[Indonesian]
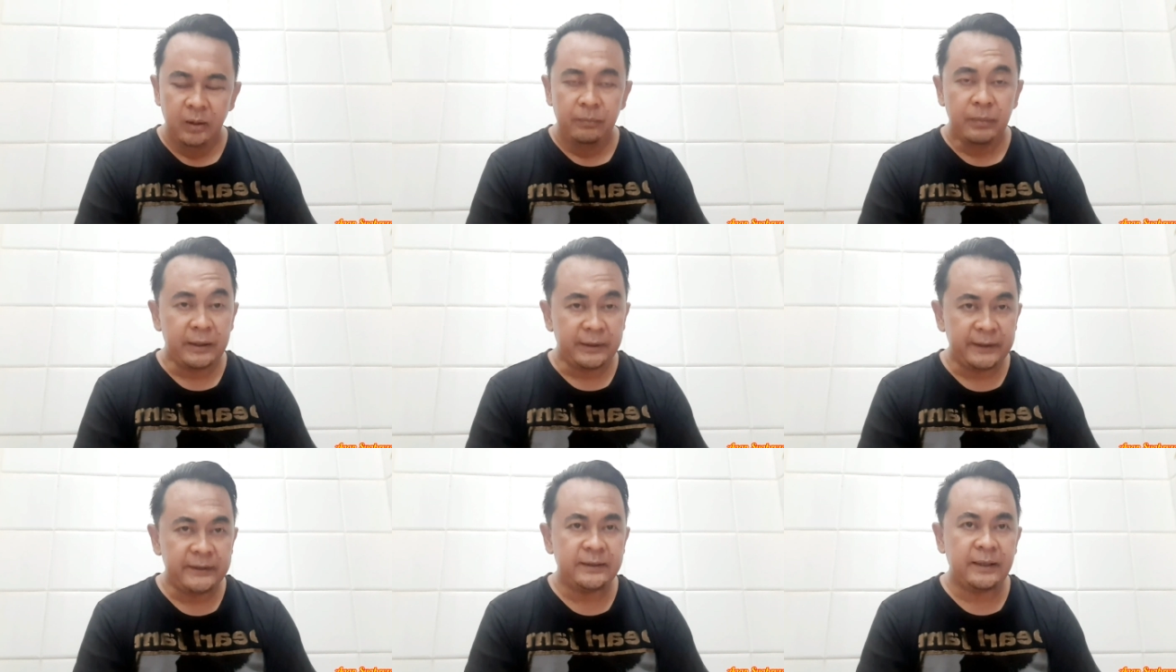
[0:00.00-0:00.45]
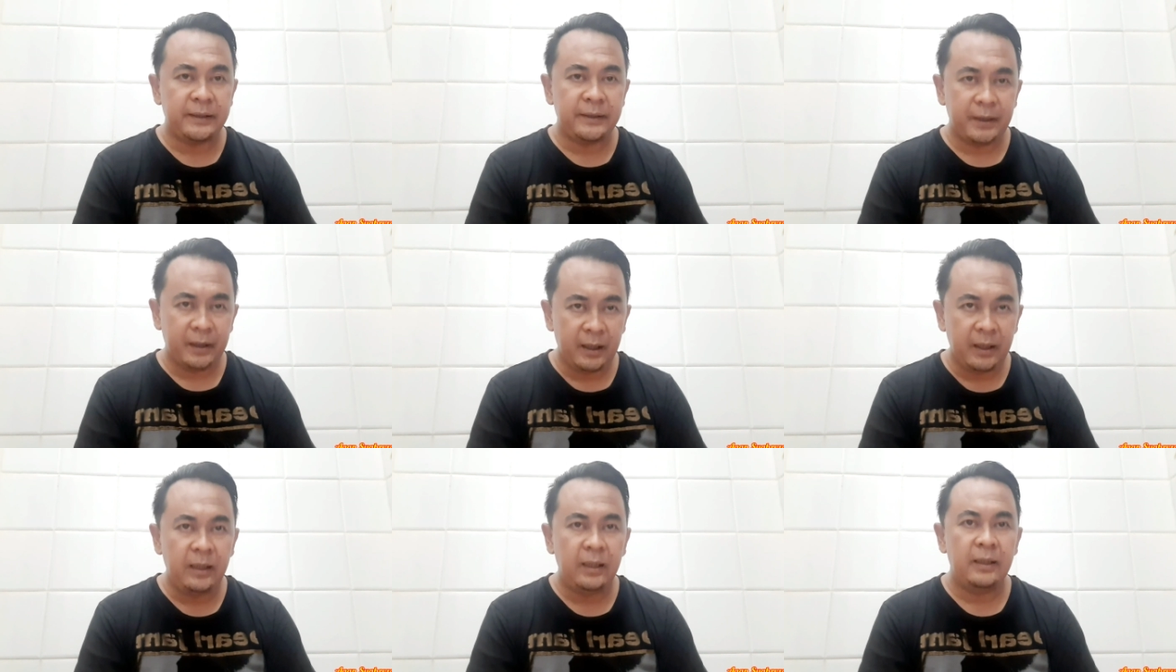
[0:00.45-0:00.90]
Berarti
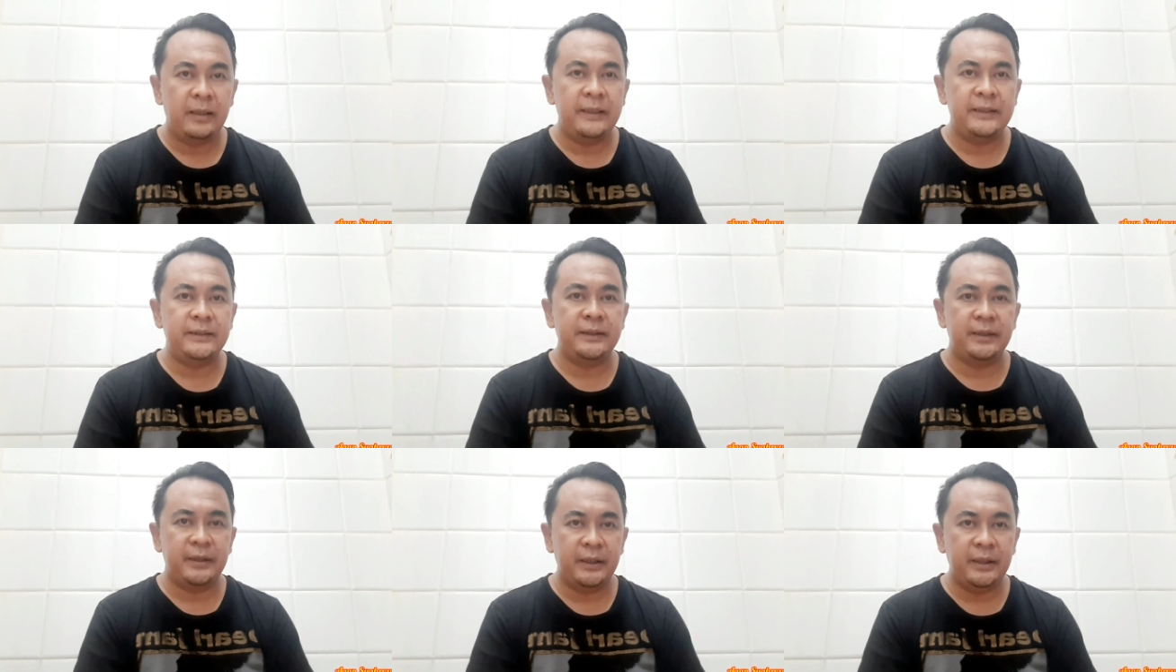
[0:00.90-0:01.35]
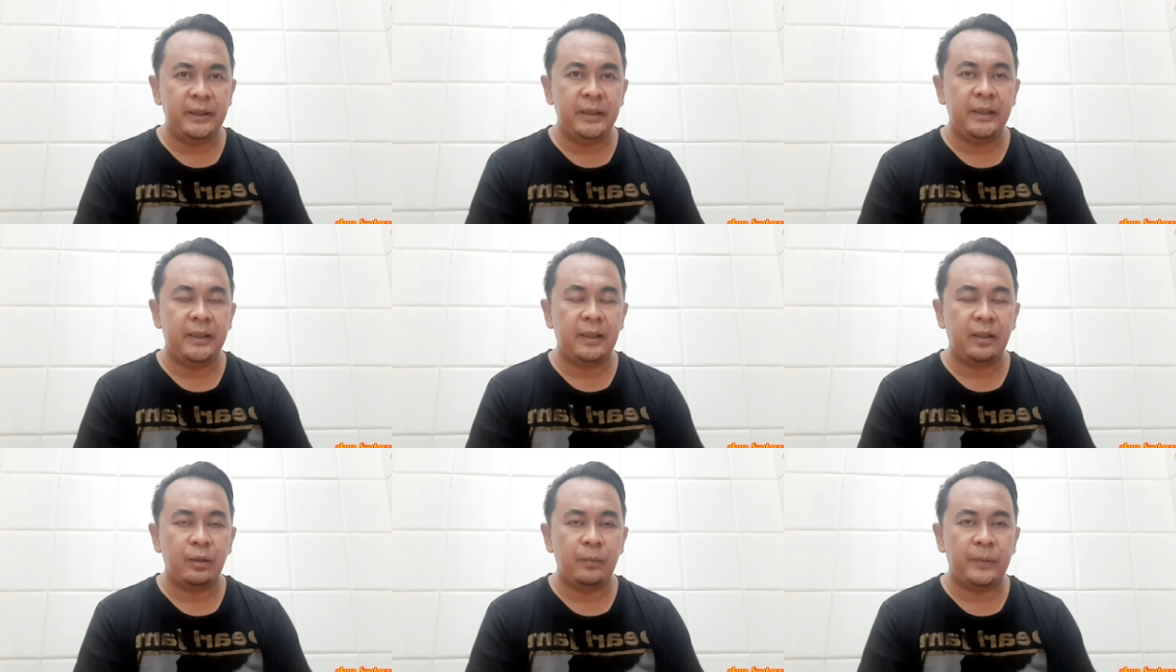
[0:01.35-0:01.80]
saya di sini
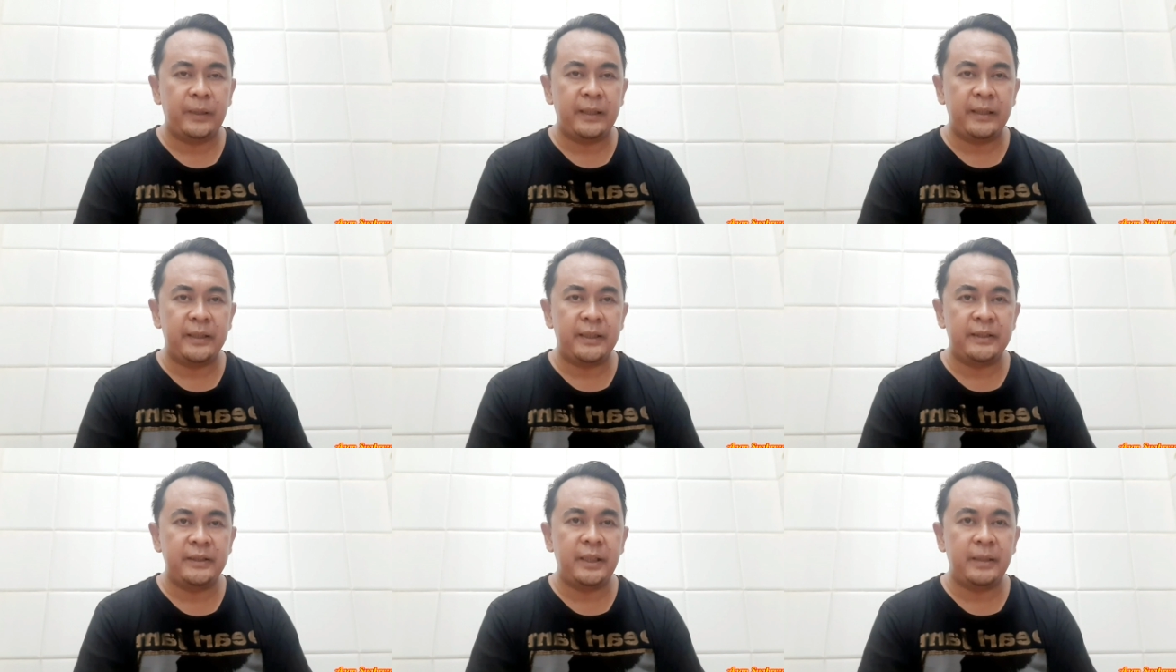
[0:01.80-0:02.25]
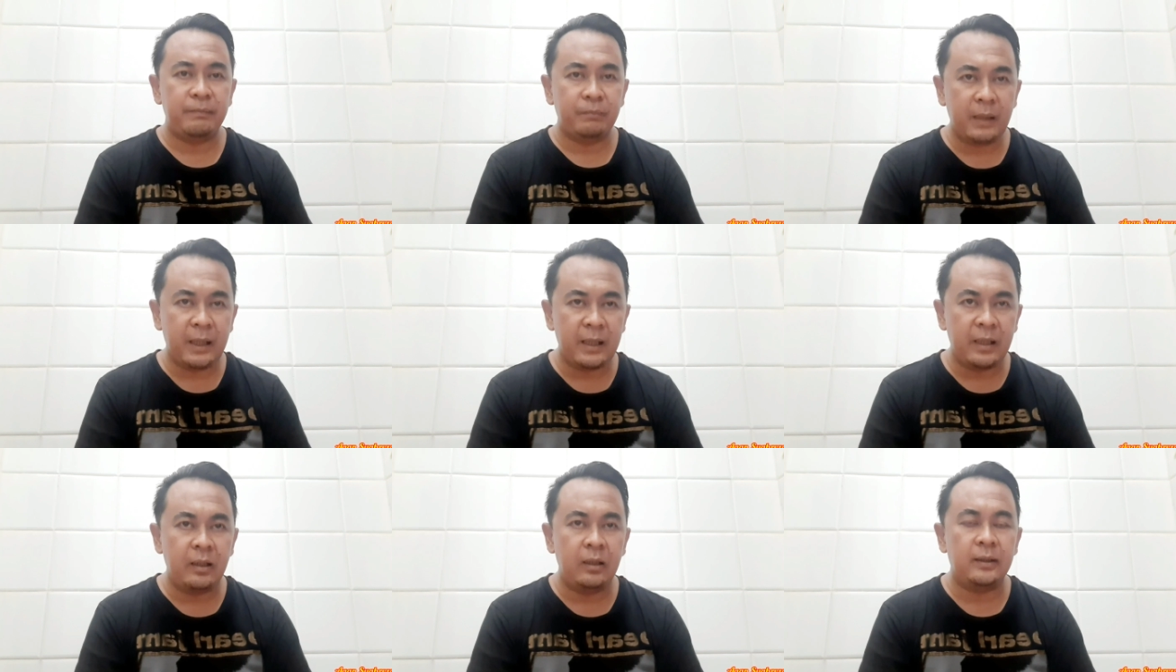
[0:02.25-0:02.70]
kalau prediksinya
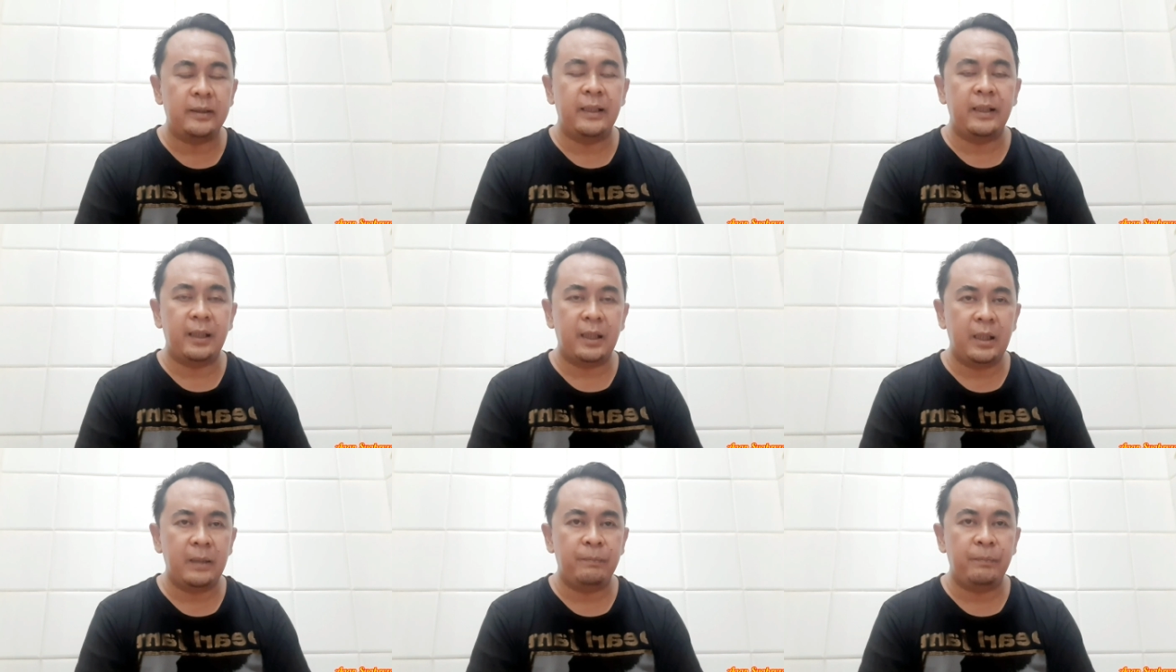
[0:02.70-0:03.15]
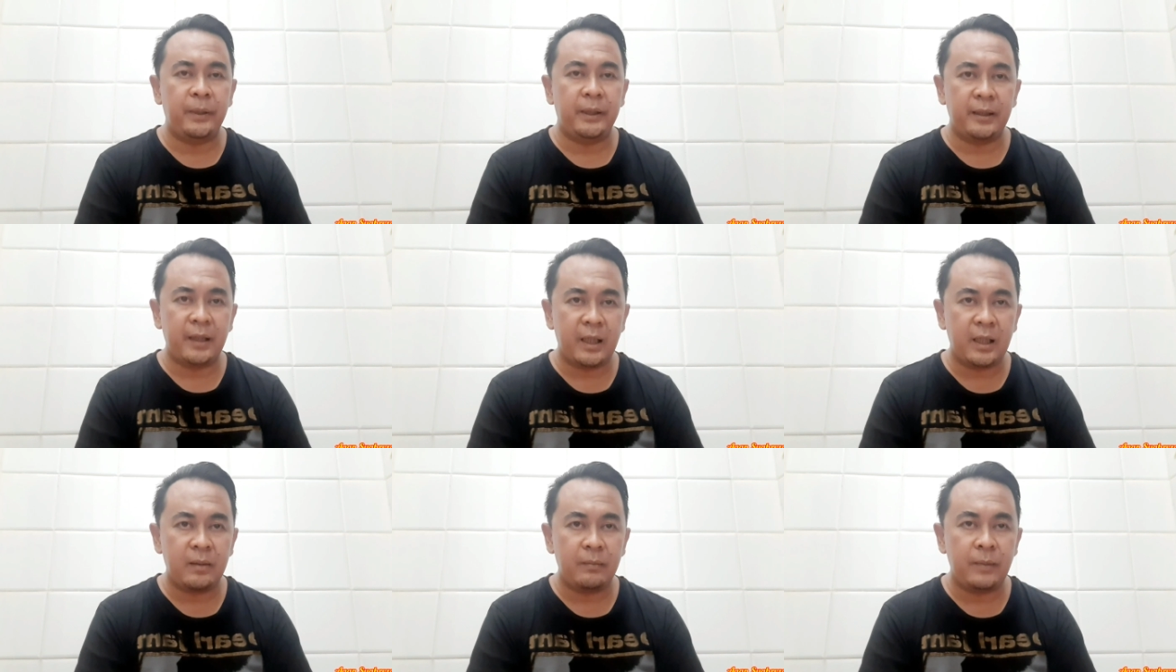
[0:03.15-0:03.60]
imbang adalah
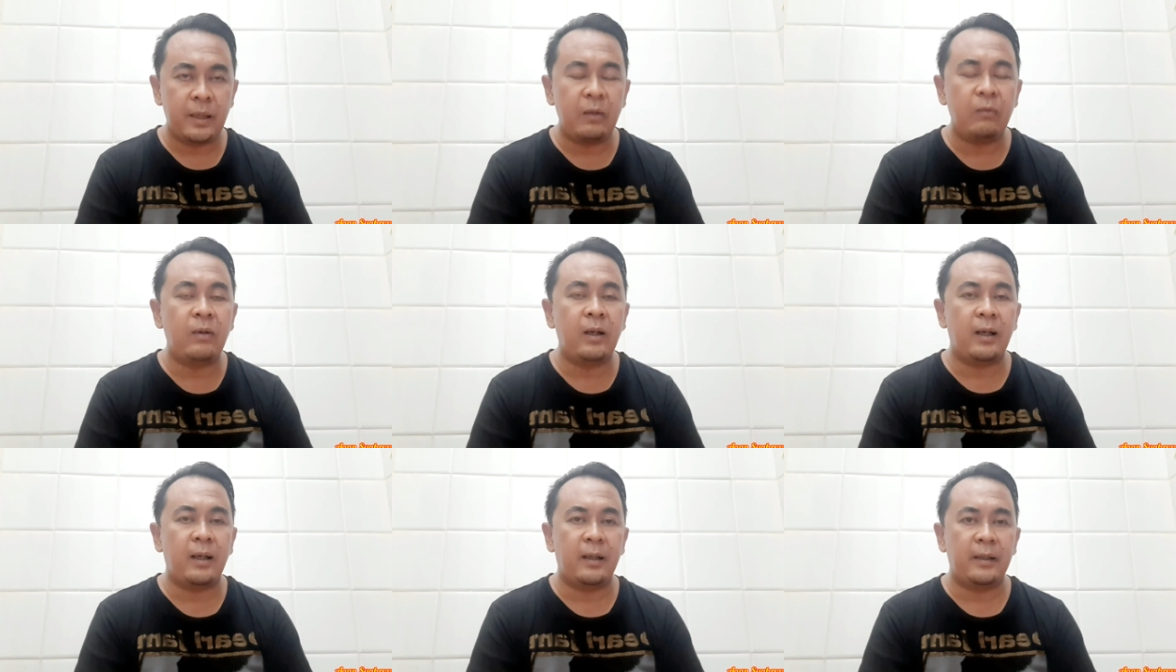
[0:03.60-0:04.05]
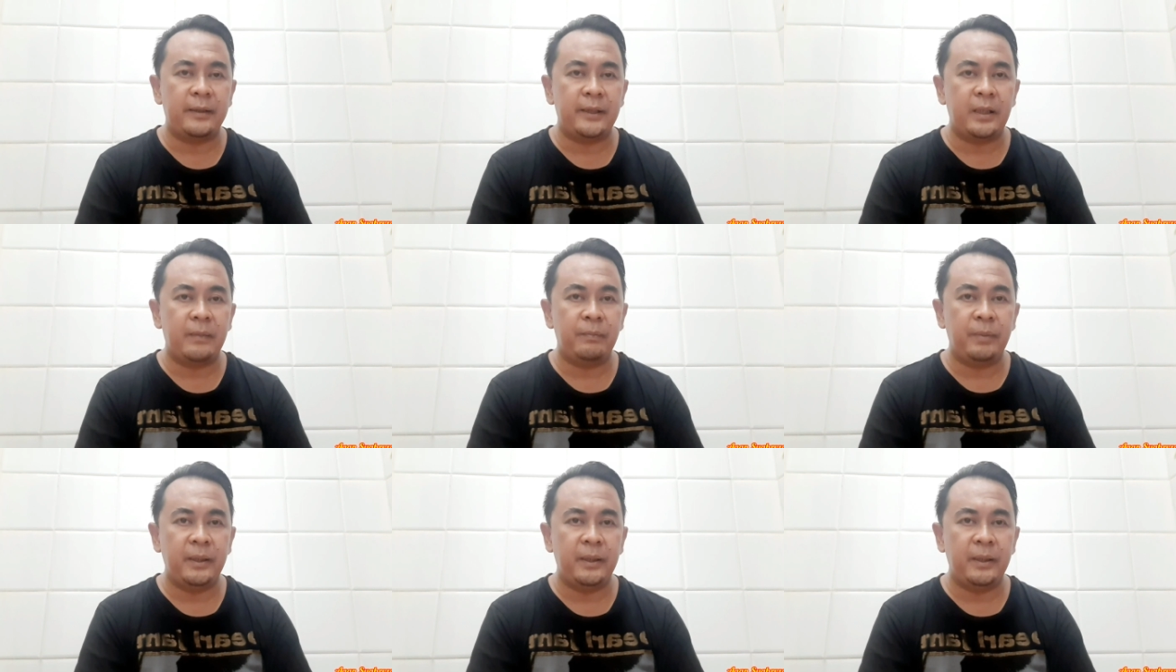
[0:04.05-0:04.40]
pegang bawah ya,